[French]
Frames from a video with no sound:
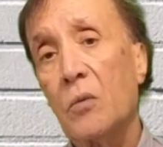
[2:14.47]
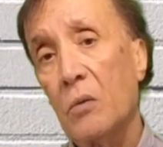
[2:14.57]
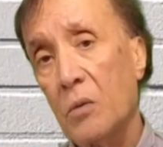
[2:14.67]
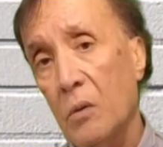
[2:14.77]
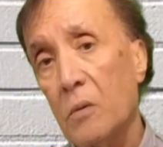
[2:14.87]
ce
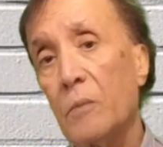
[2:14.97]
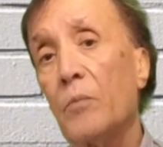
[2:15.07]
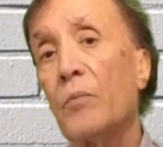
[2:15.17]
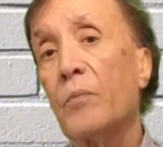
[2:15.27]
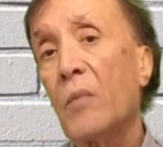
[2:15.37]
sont
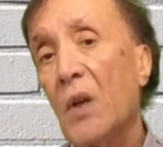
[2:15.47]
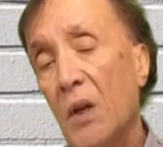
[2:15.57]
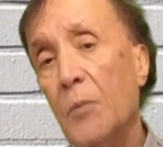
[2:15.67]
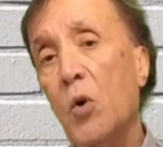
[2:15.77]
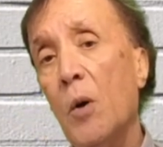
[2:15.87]

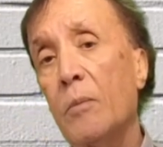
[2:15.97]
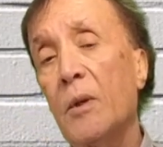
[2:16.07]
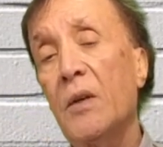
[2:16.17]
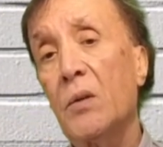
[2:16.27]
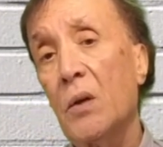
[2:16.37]
les
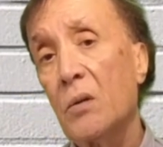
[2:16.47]
probabilités.